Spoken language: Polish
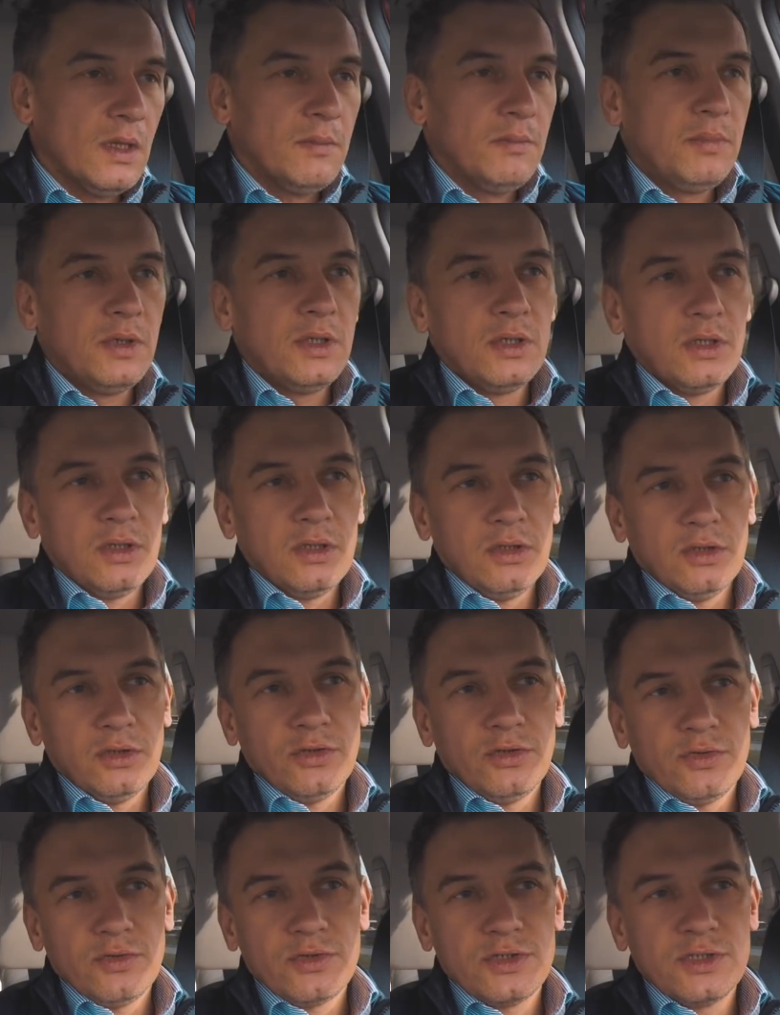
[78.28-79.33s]
bo
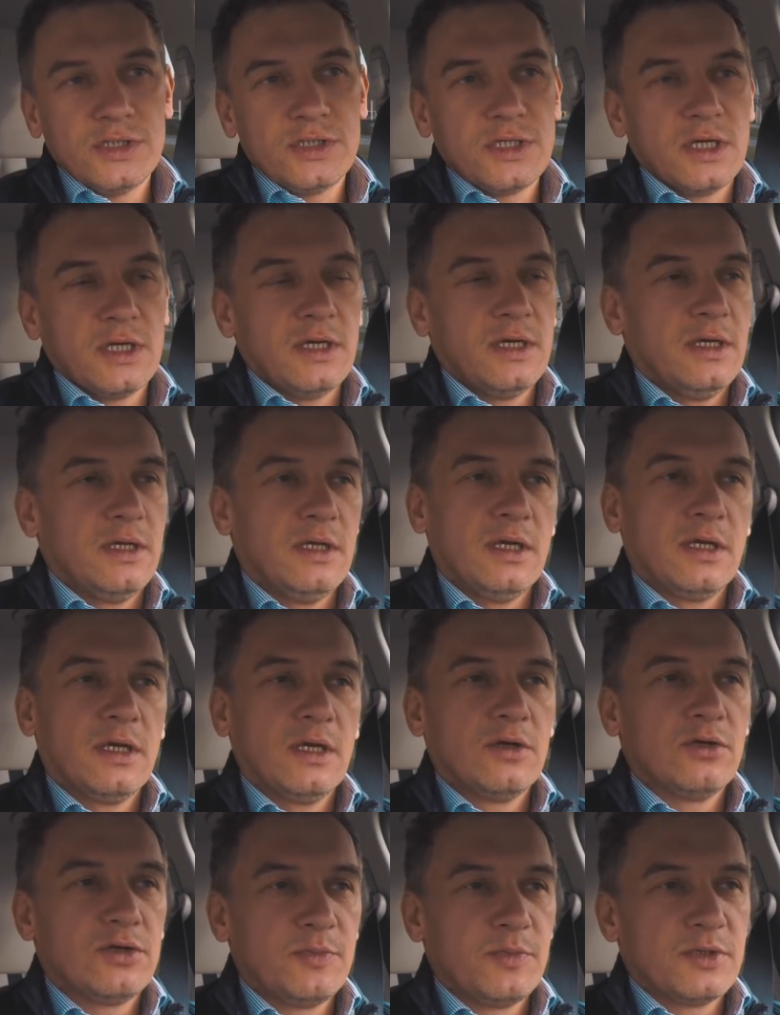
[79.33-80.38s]
już dzisiaj
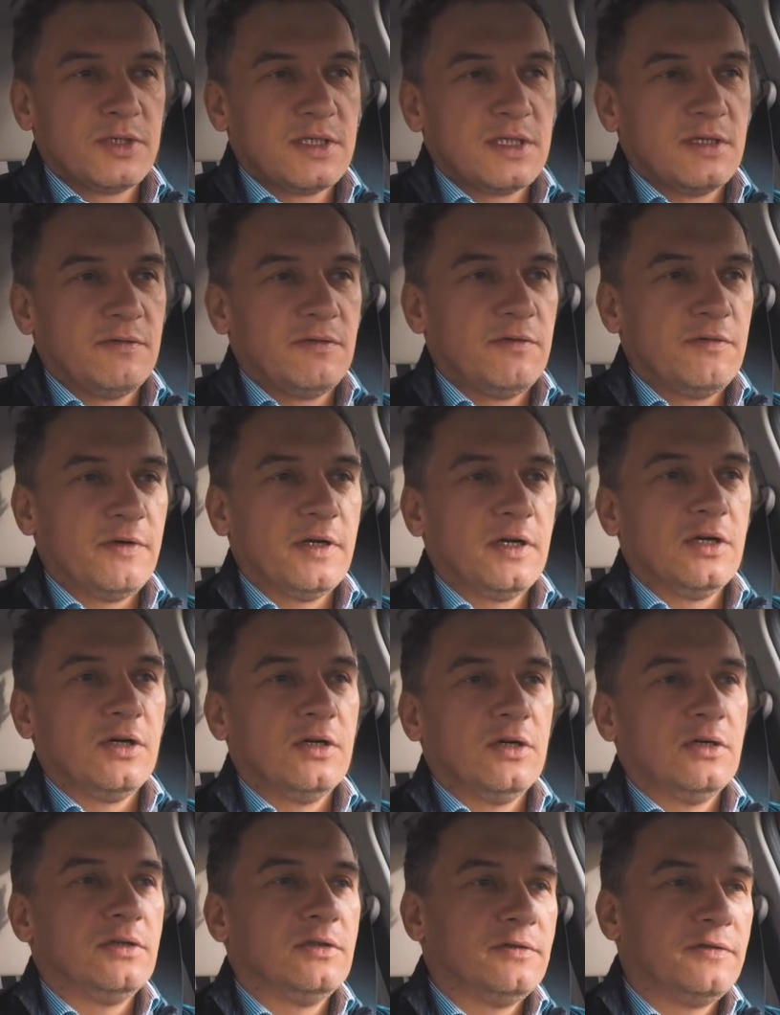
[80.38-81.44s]
jakiegoś
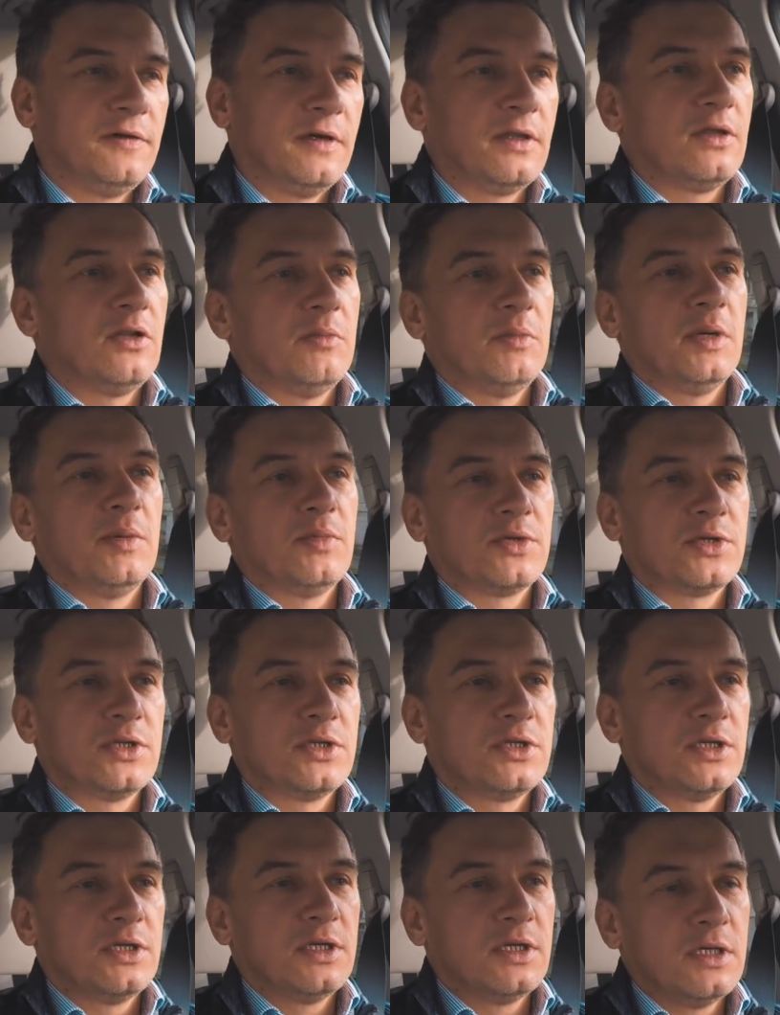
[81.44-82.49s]
podstawowego Fantoma
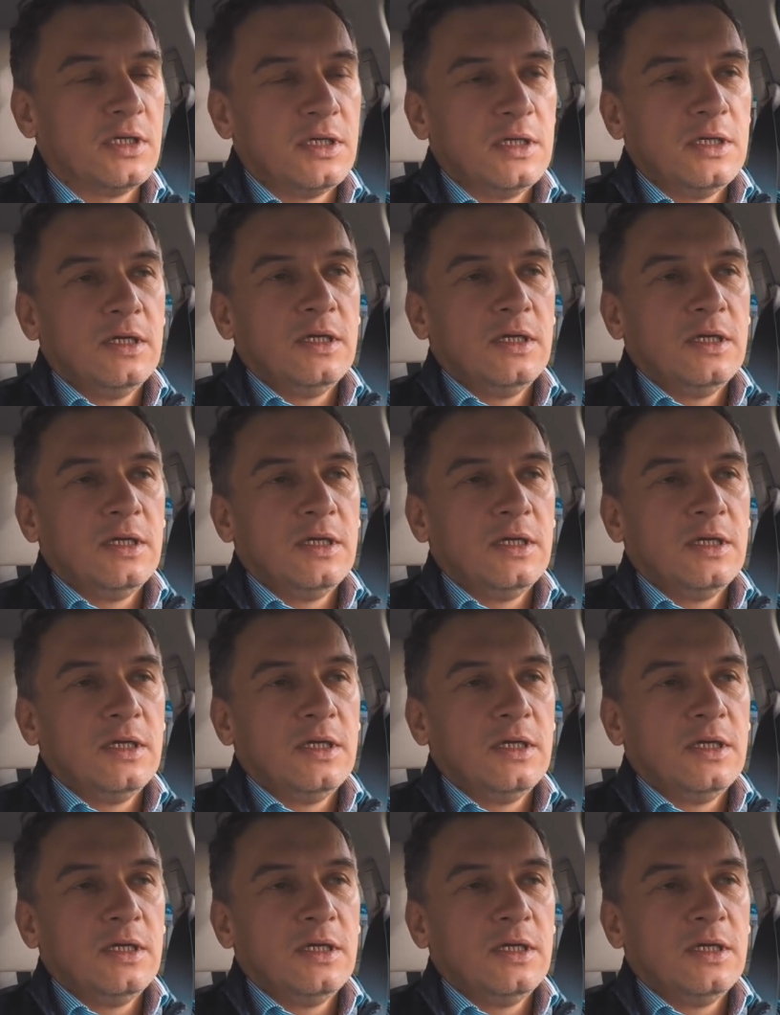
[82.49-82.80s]
możecie